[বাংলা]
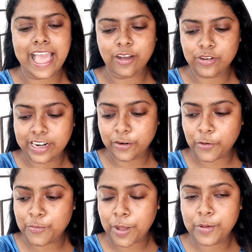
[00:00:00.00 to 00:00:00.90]
এখন
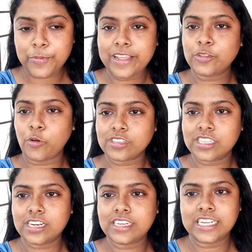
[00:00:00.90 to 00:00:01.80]
এরকমভাবে প্রায় দশ
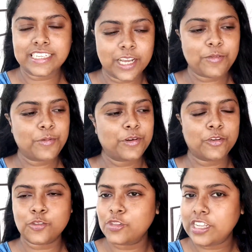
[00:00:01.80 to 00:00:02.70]
দিন ঠিকঠাকভাবে
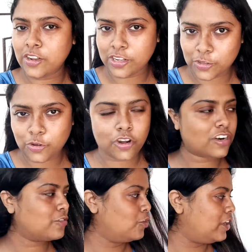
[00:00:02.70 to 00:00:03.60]
রোদ্দুর দিলে হয়তো
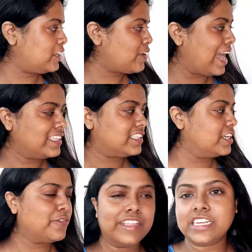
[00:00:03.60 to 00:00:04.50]
ঘরগুলো একটু
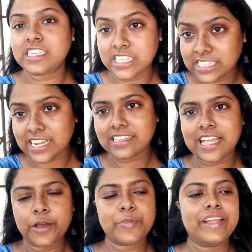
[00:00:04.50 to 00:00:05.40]
হাইজিনিক ওয়েতে ঠিকঠাক
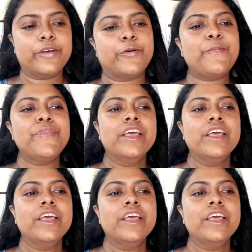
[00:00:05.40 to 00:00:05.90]
থাকবে এরকম